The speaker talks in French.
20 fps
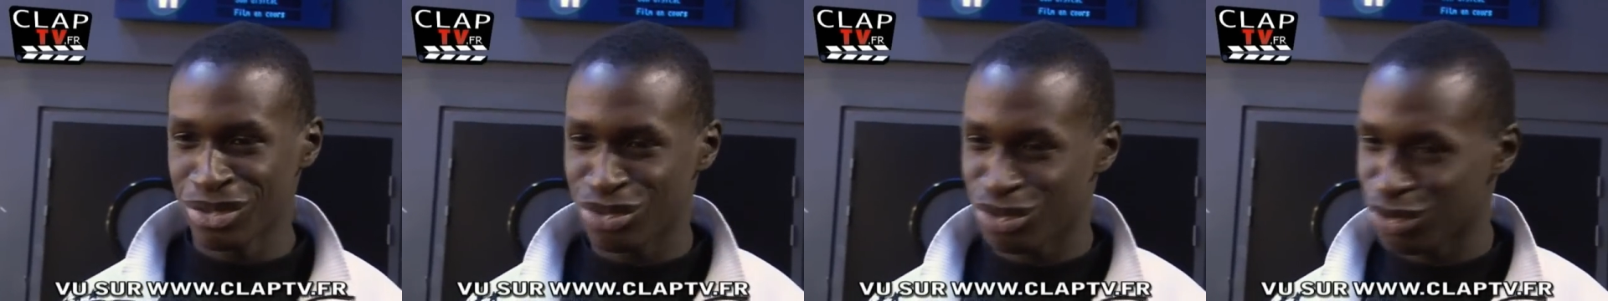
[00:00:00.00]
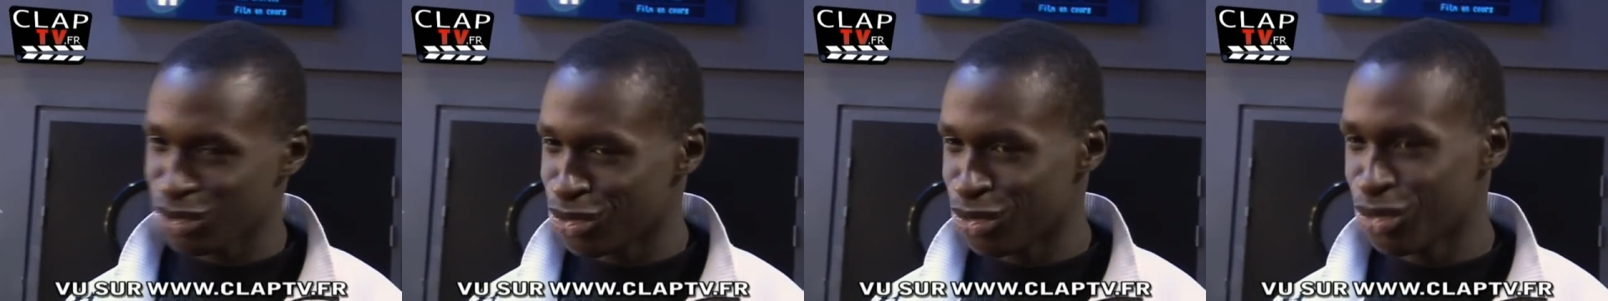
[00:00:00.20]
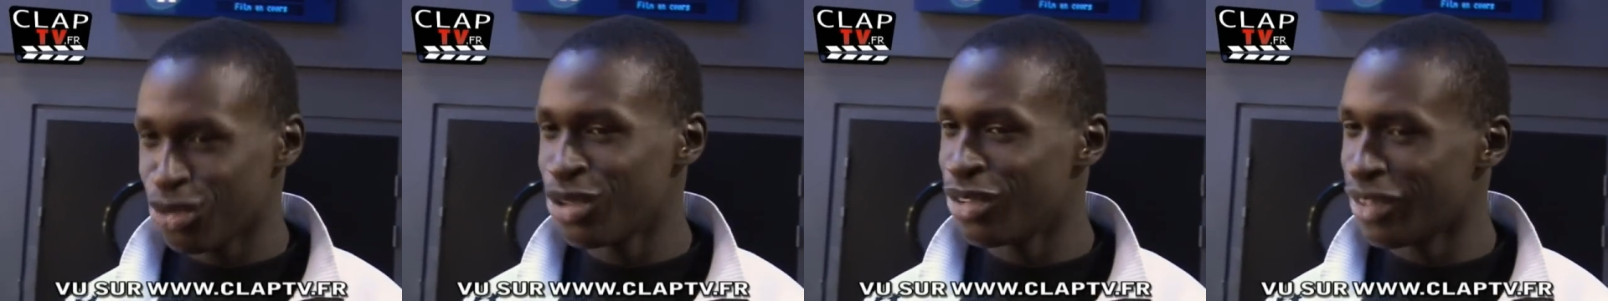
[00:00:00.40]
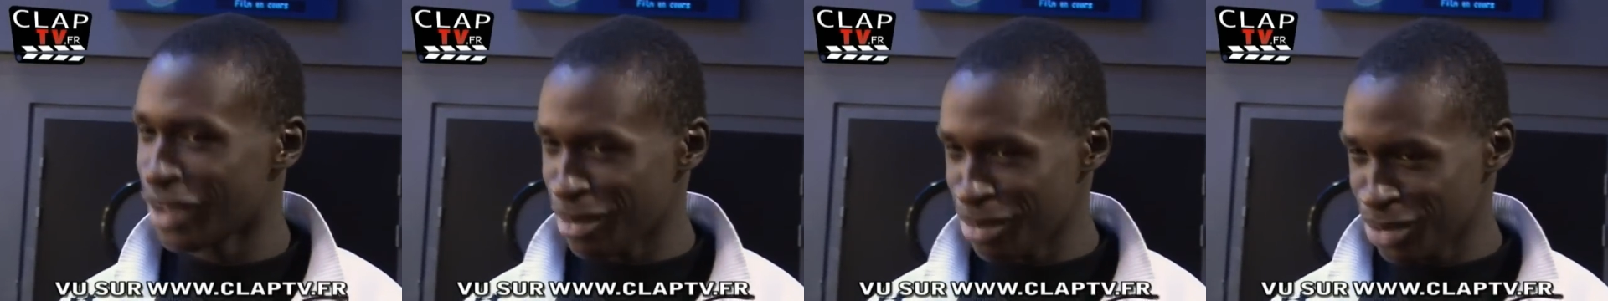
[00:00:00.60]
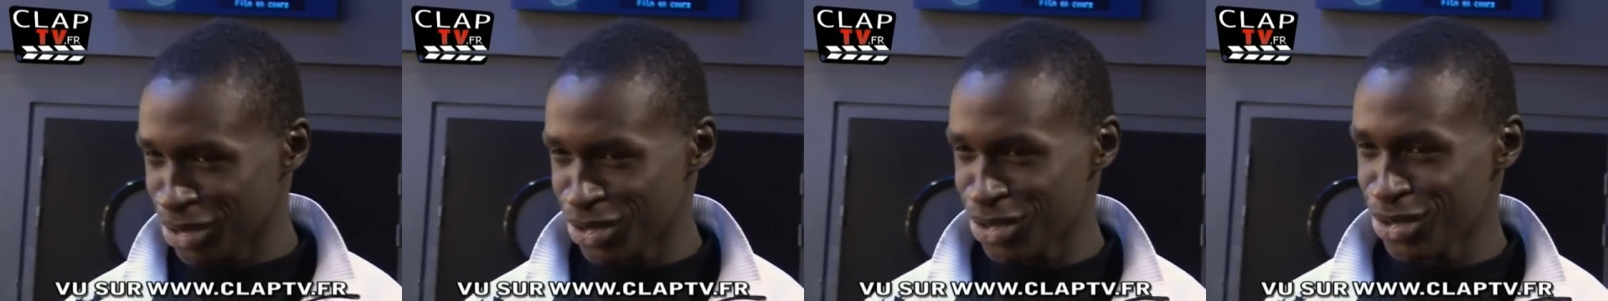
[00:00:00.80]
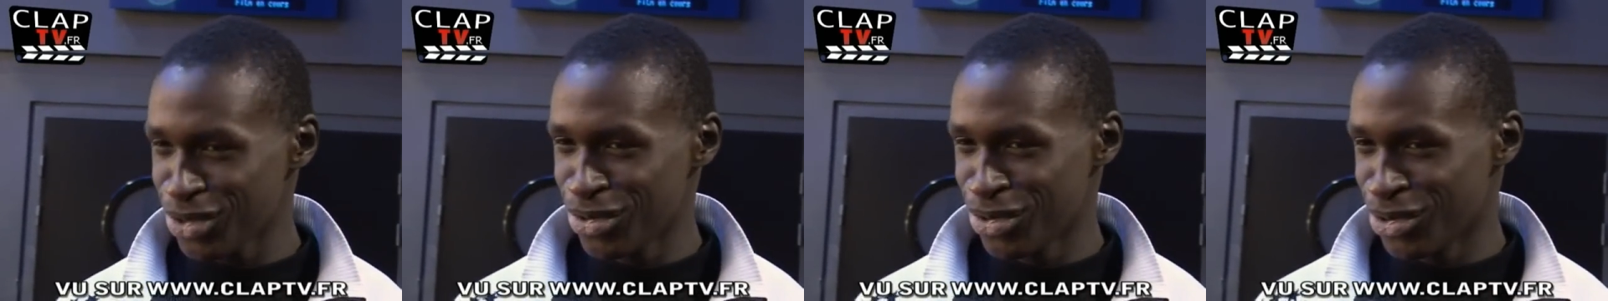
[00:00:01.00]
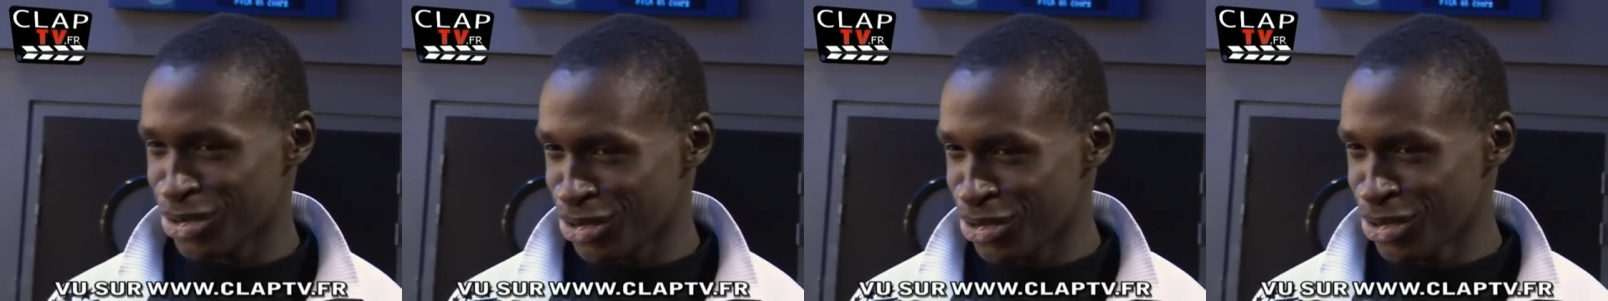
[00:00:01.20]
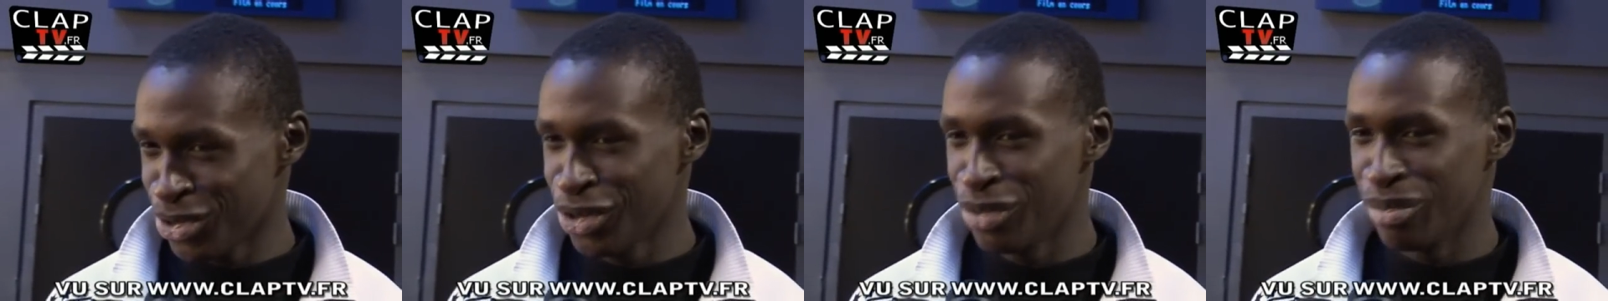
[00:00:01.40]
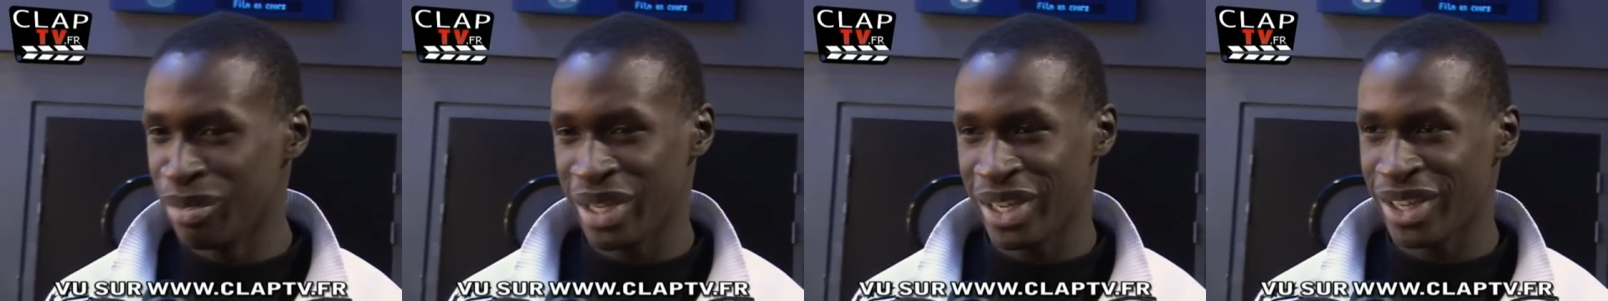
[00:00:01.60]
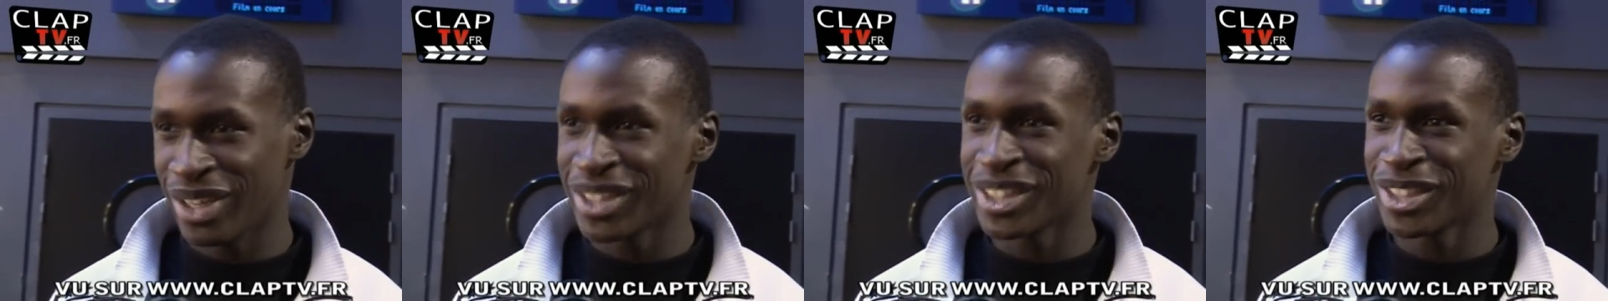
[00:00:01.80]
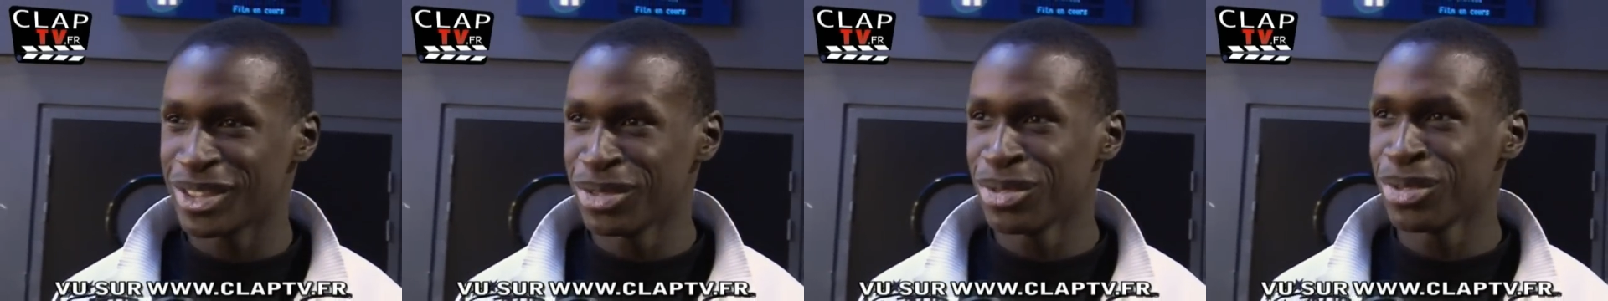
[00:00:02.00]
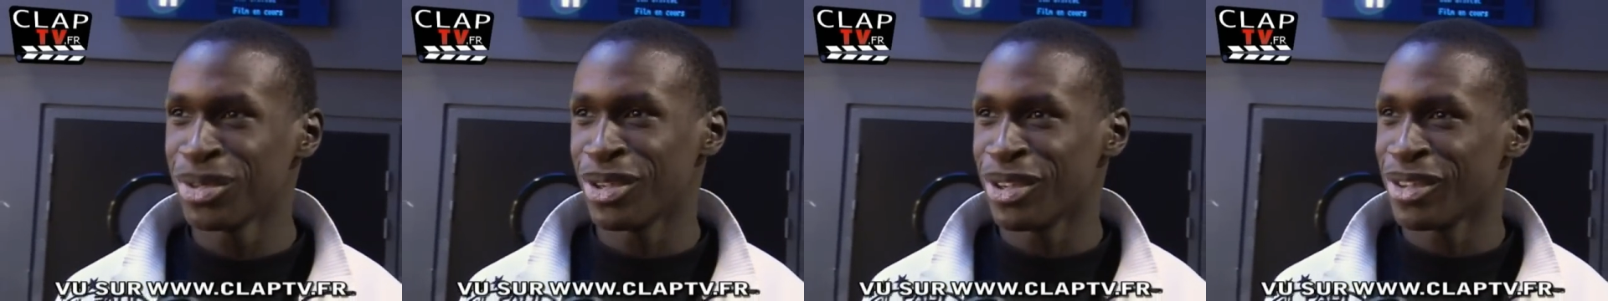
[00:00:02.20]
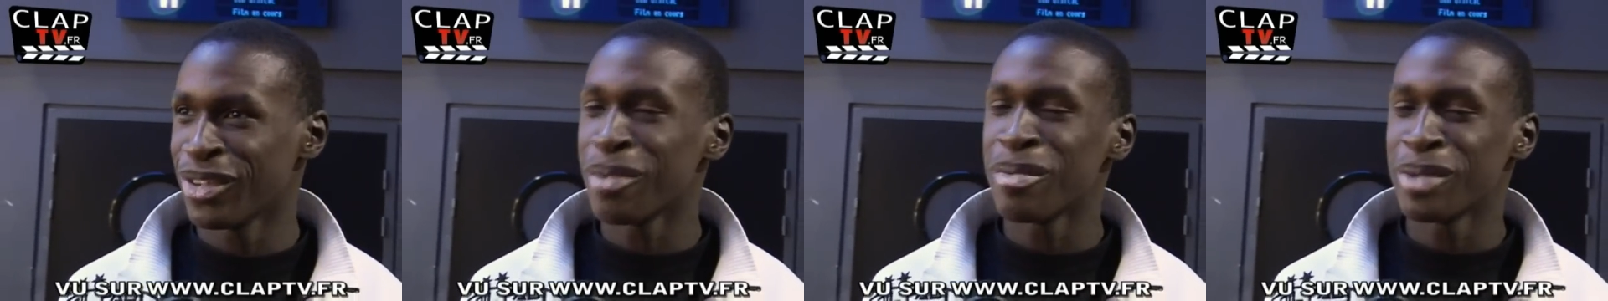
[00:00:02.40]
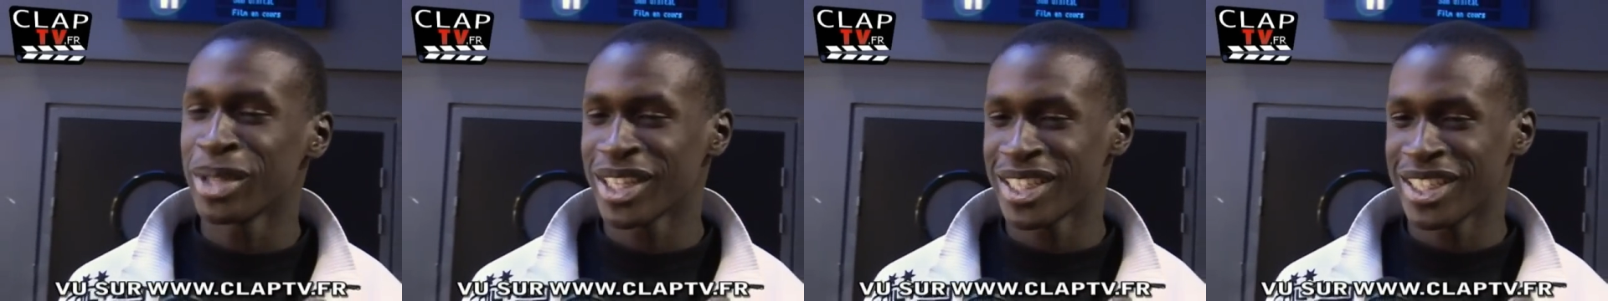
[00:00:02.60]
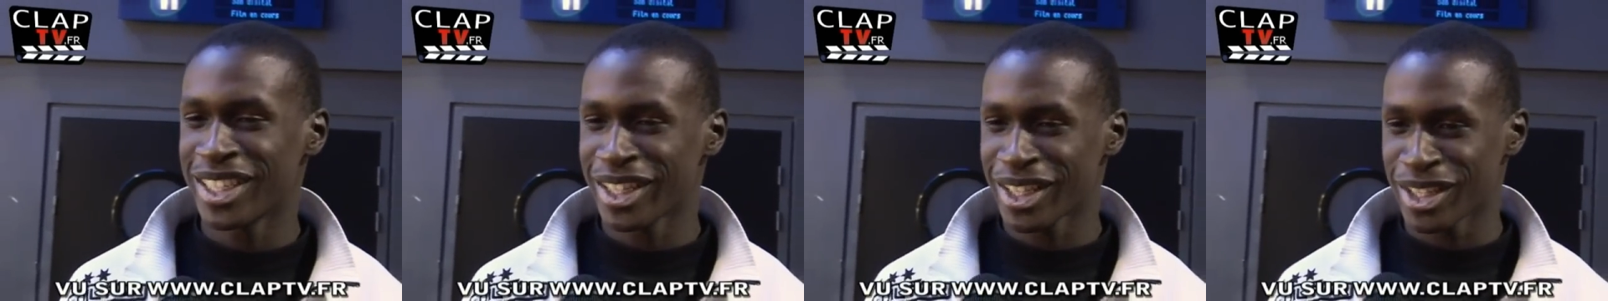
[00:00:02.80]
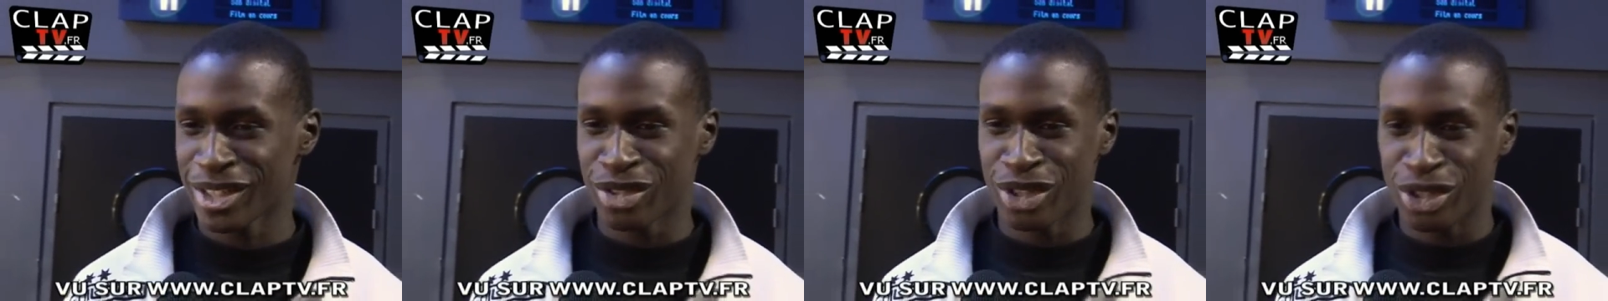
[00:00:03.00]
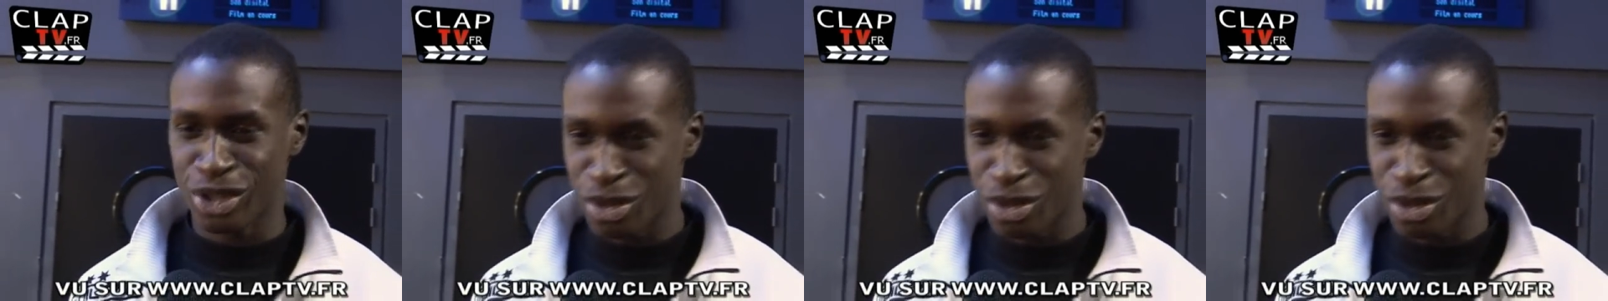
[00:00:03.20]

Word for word: second rôle, vraiment second rôle, mais sinon vraiment très intéressant.